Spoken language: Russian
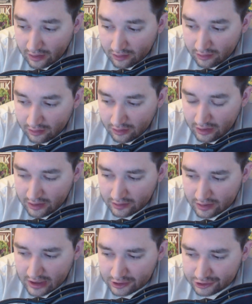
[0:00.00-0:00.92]
И
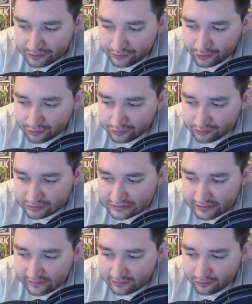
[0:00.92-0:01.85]
каждому
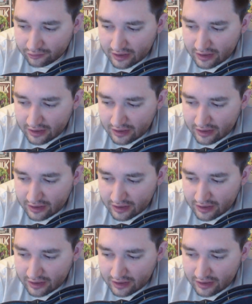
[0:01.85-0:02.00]
здраво, ну,